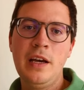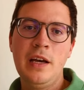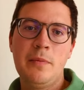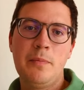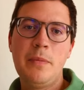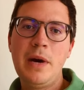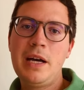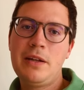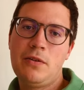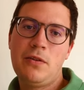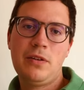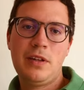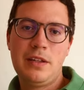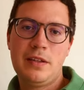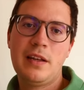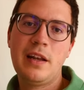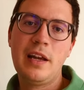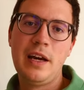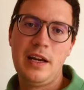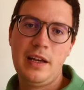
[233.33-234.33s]
macht doch
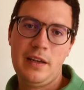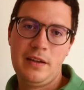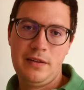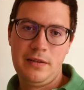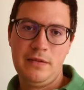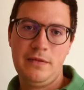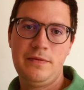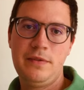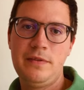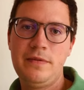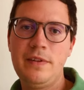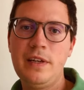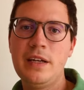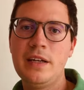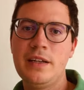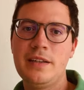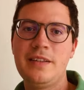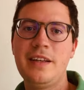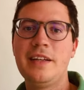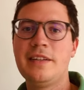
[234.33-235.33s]
das Gleiche, wie wir
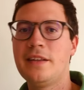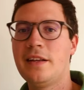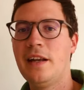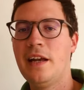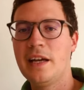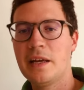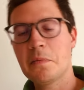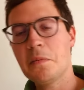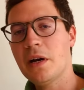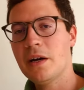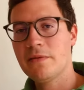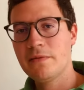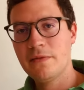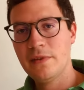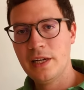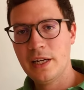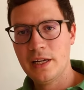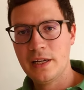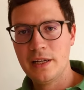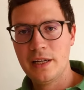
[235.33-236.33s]
es jetzt gleich machen
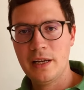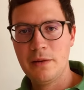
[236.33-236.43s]
werden.